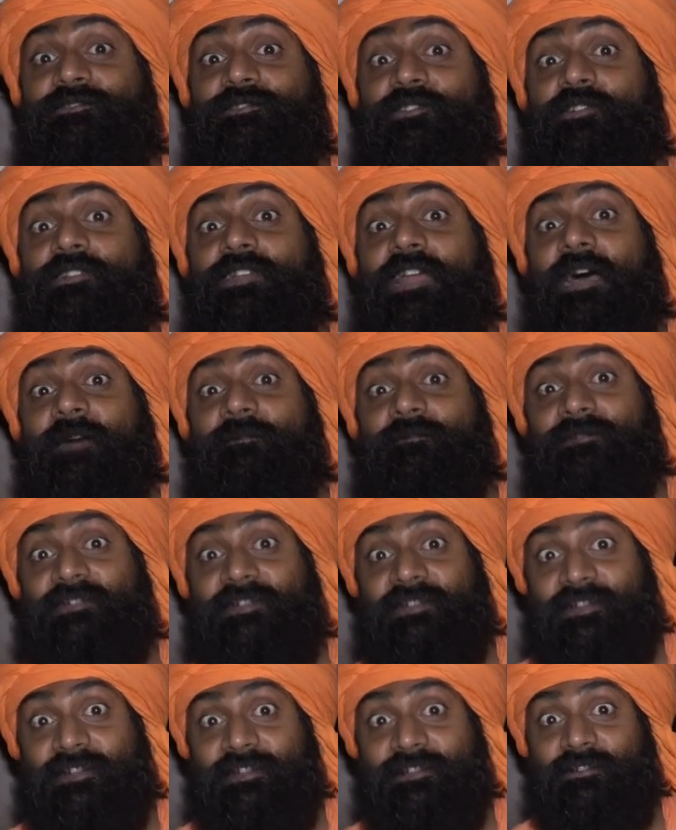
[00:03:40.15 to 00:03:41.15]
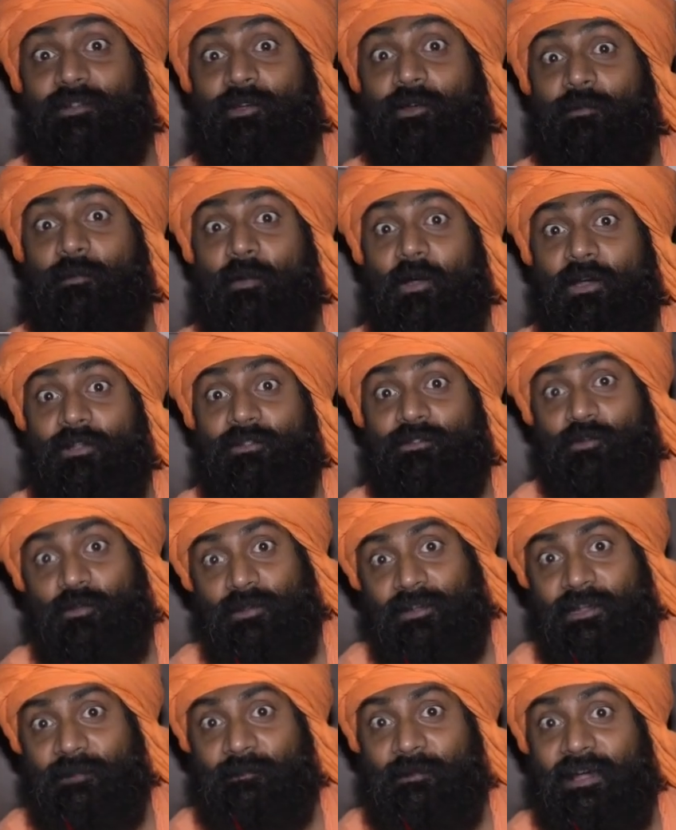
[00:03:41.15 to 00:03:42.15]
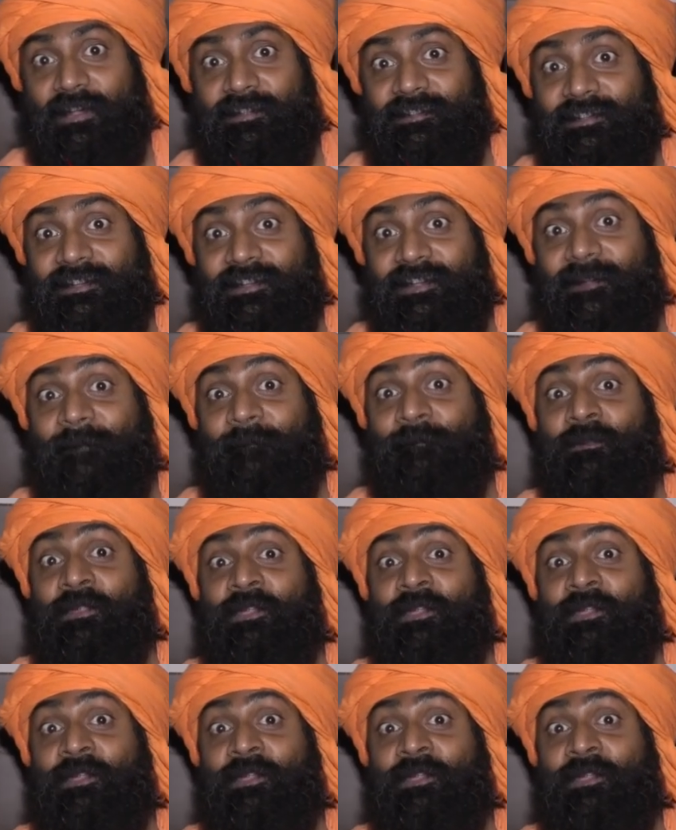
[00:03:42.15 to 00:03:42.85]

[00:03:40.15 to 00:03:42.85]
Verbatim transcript: जो राम जी की तो बहुत दूर की बात है